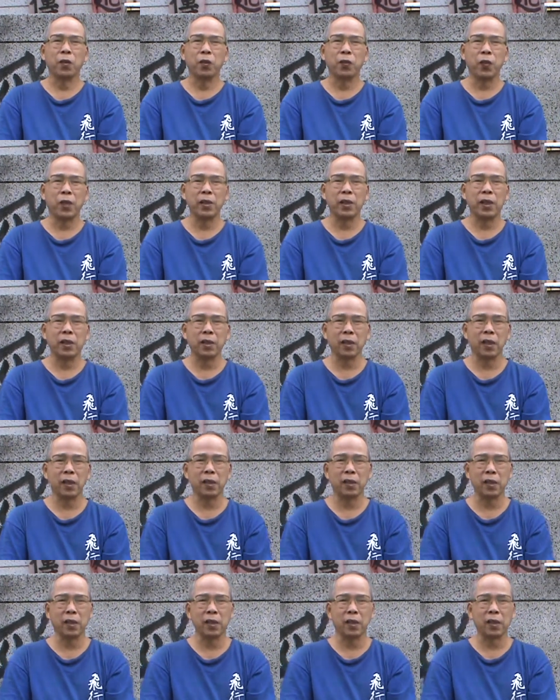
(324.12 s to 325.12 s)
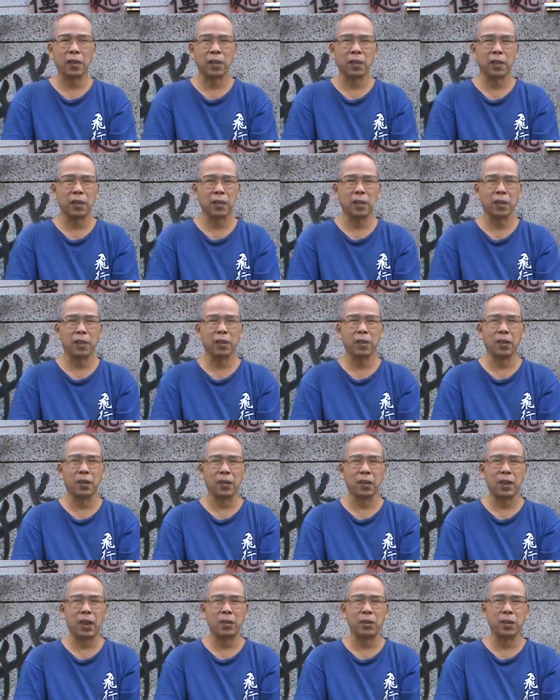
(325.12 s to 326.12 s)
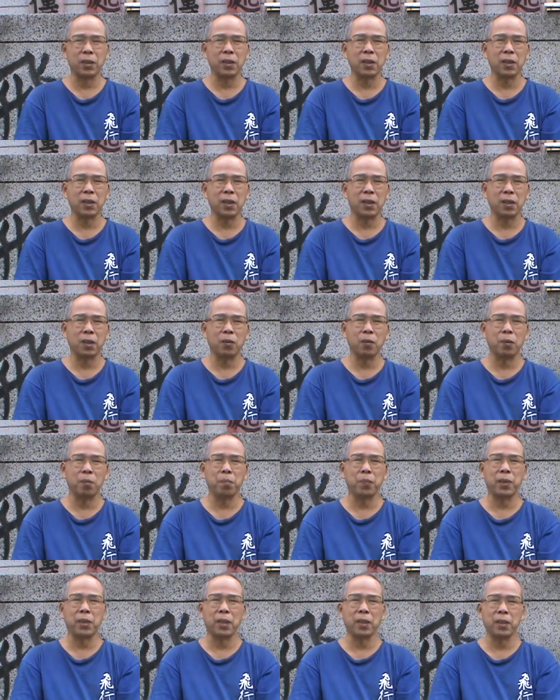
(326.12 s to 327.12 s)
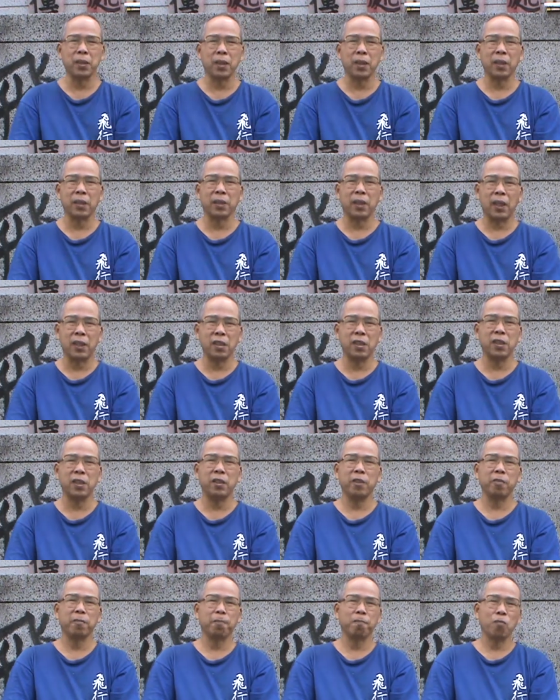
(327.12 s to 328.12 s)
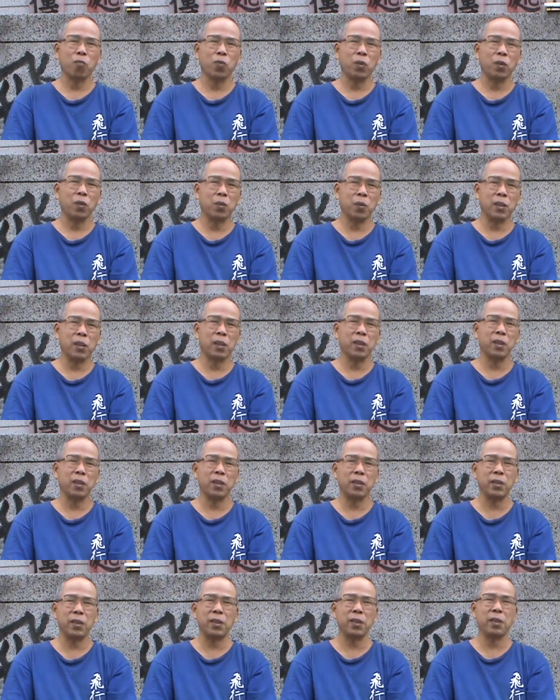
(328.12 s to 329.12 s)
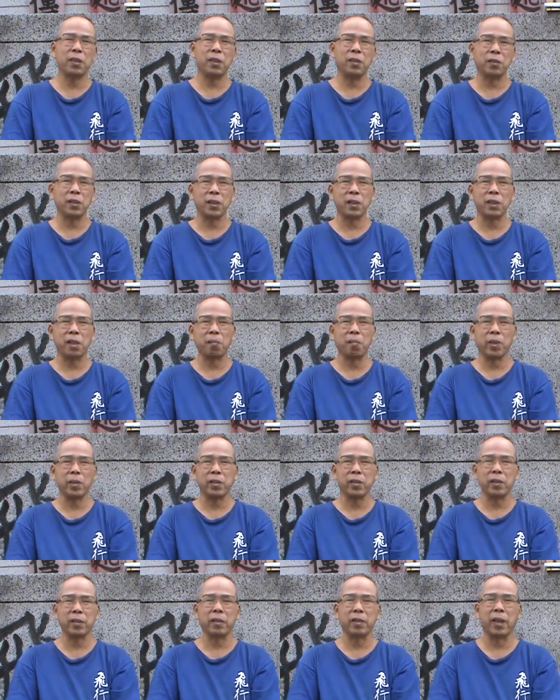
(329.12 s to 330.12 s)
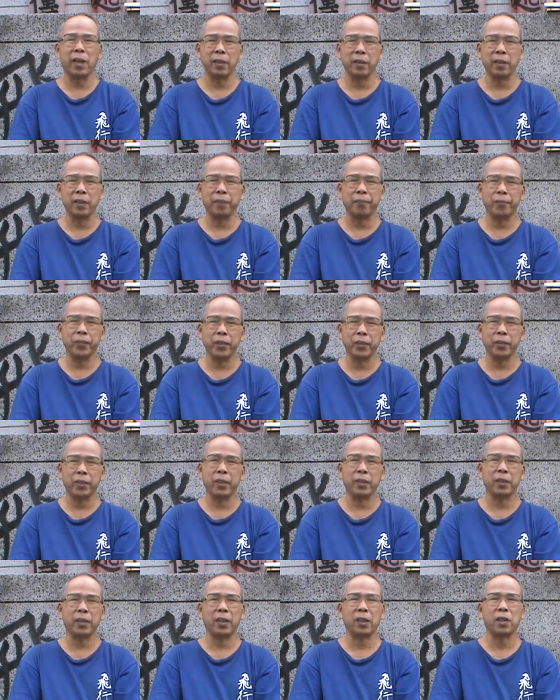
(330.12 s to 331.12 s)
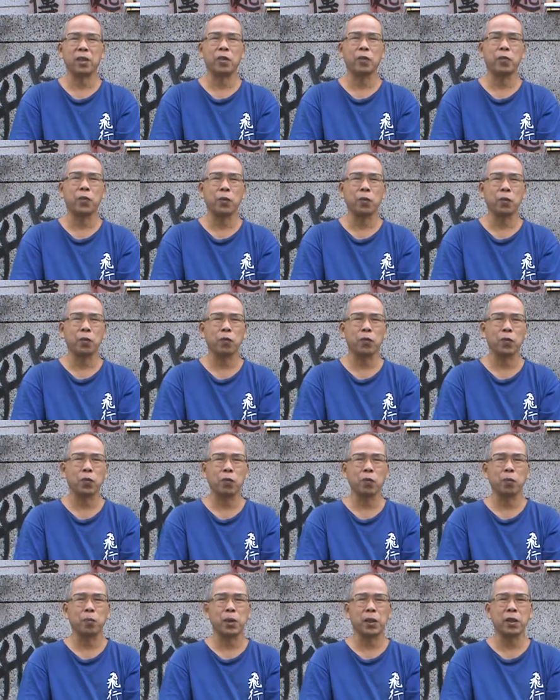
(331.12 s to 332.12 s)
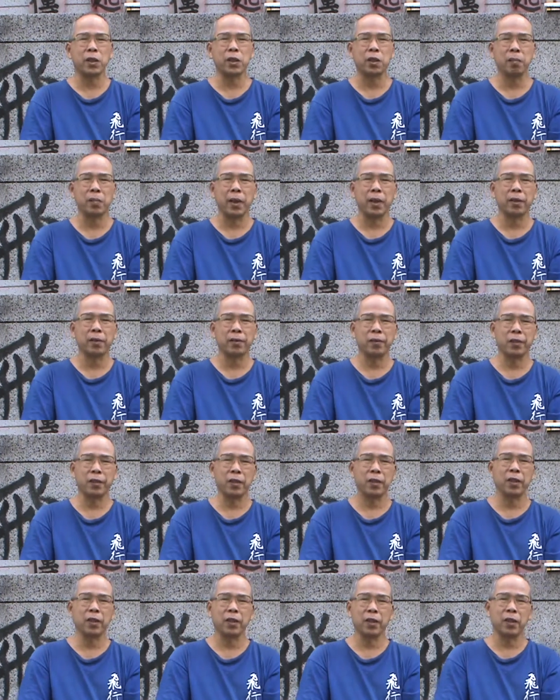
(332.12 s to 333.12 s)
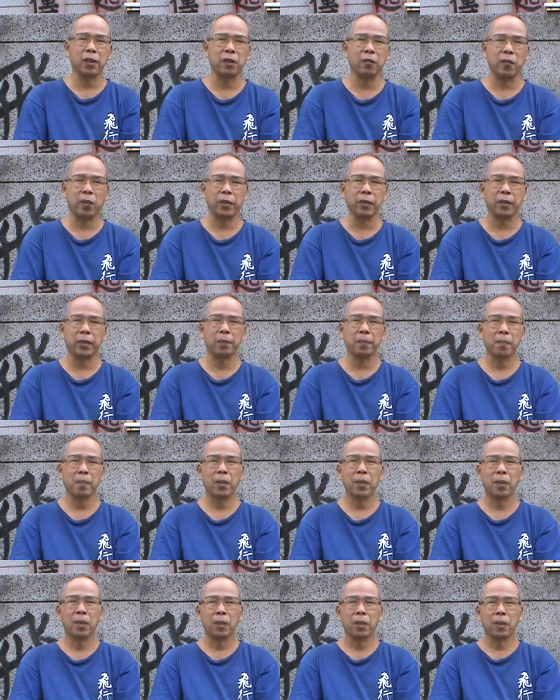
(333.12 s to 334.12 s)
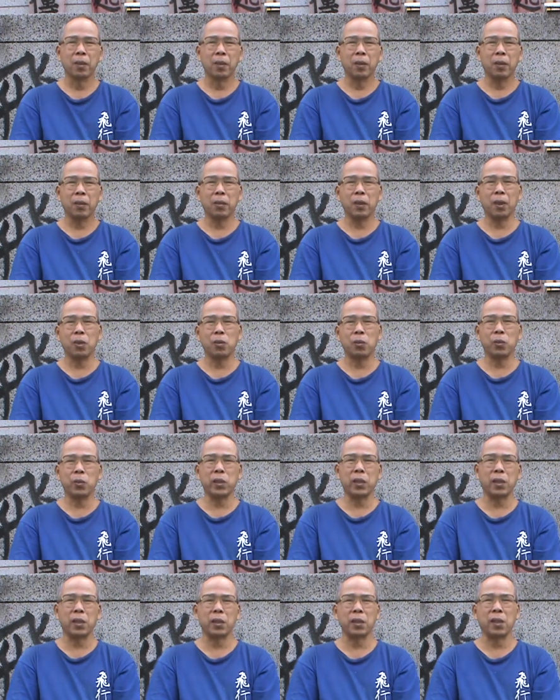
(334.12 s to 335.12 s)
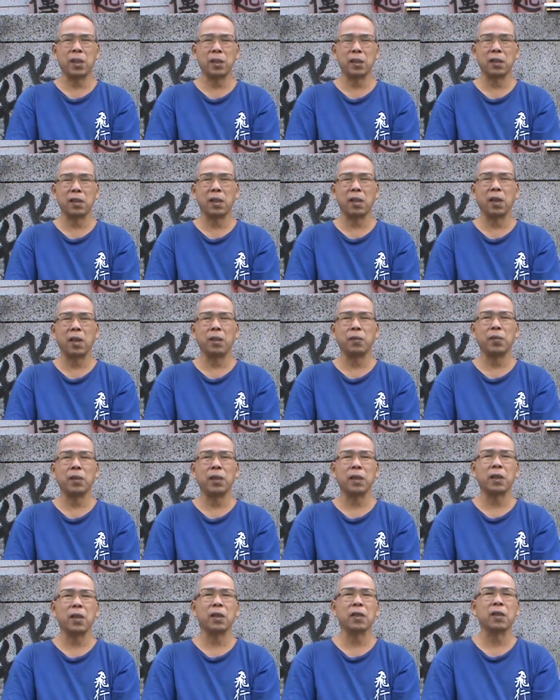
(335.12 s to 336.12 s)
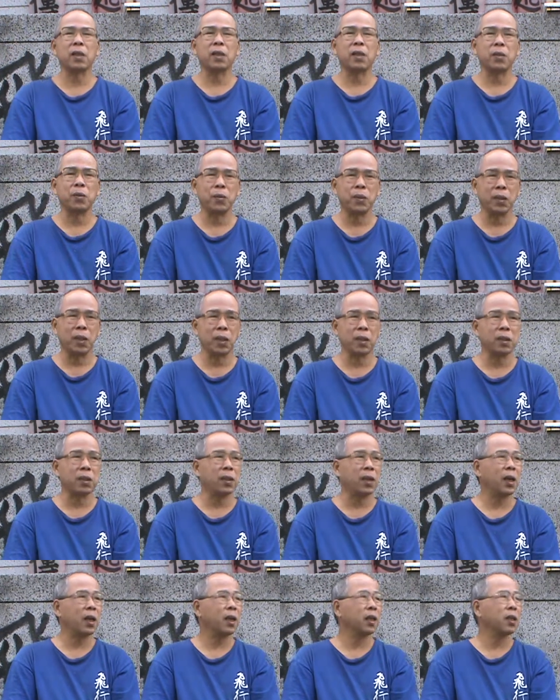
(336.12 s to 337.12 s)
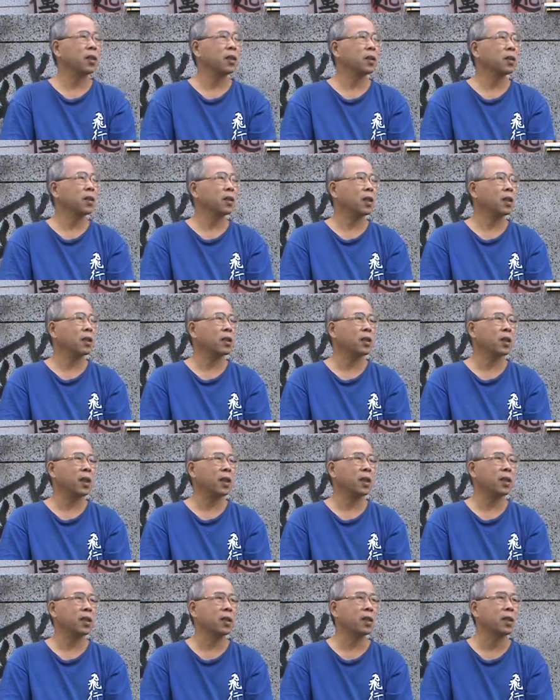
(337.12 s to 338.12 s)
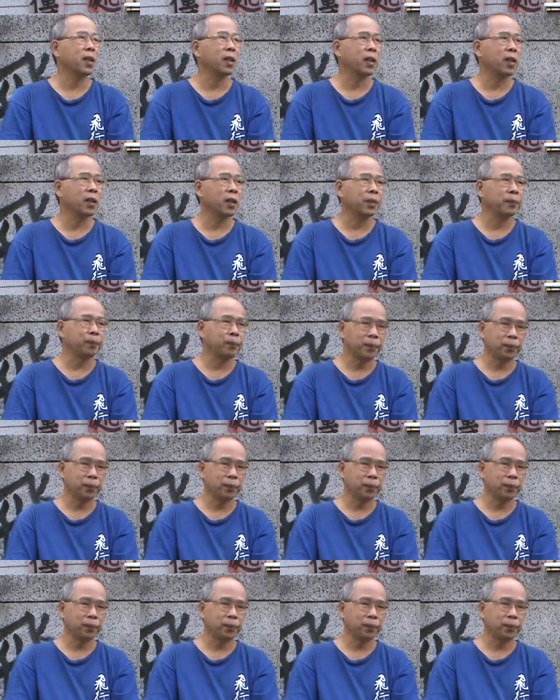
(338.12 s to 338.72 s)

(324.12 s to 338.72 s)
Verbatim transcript: 非常的这个感觉上，她那文笔很像一个男生。我甚至一直以为三毛是一个男的，因为他讲的是风风土民情吧，那个那个地方的。后来逐渐的才知道啊，原来她是个女的，而且她还她嫁给一个